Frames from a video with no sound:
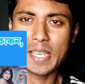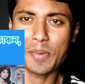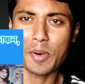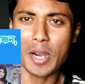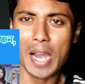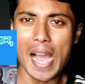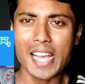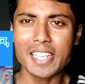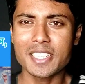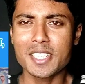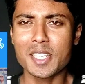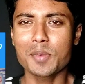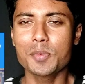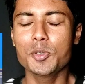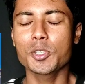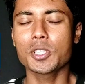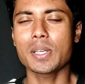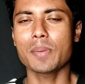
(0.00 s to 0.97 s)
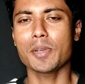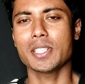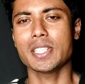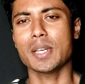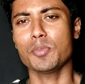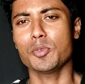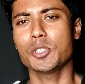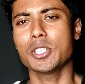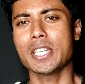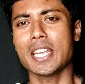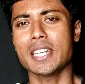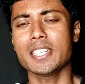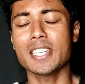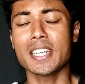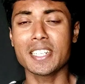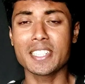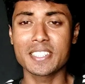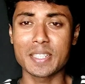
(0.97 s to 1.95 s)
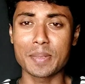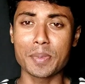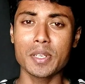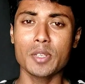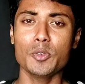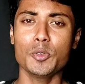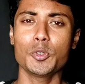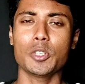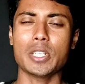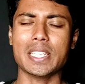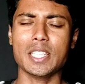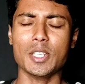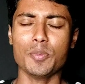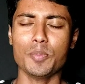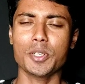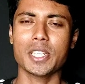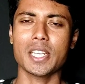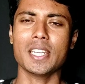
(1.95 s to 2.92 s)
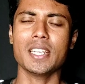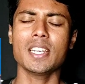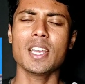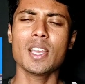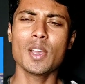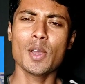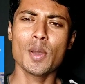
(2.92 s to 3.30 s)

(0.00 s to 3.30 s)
এবং আজকের ভিডিওতে আমরা জানবো যে নাইনটিন নাইনটি সেভেনে উনিশশো সাতানব্বই সালের